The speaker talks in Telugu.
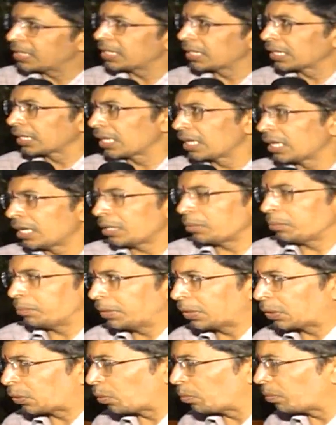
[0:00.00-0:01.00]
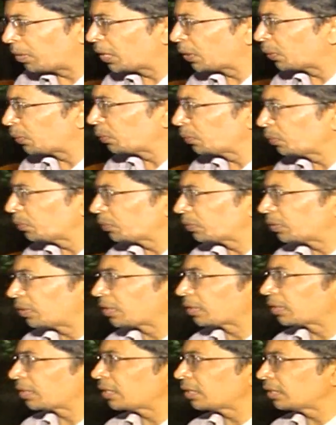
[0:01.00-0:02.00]
నిజంగా మీ కుమారుడు
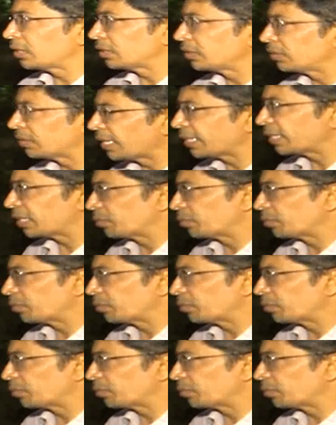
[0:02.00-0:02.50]
తర్వాత సాయి